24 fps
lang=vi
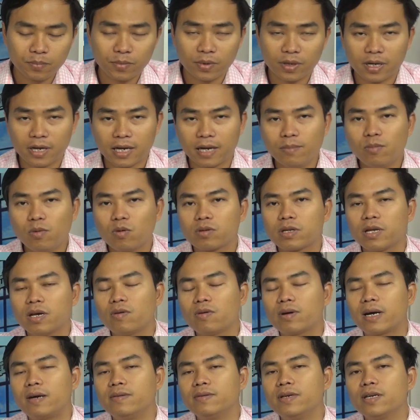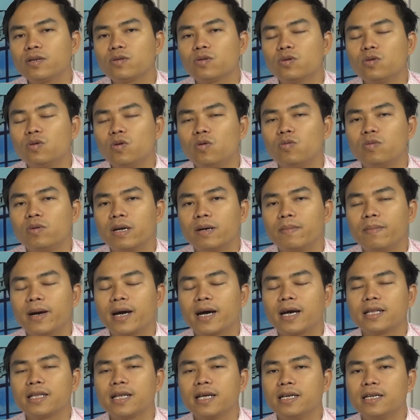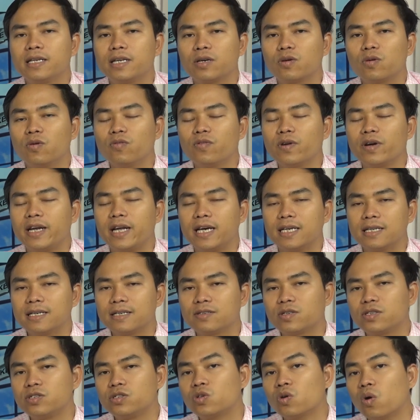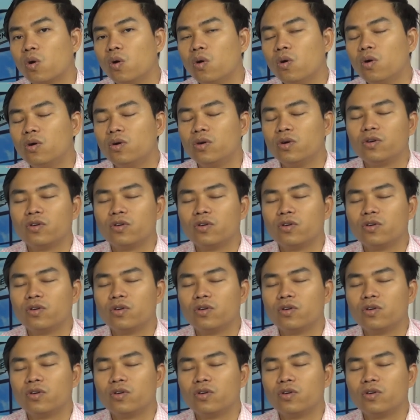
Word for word: ừ, cái mục tiêu cao nhất cuối cùng là marketing thì cũng phải đẻ ra doanh số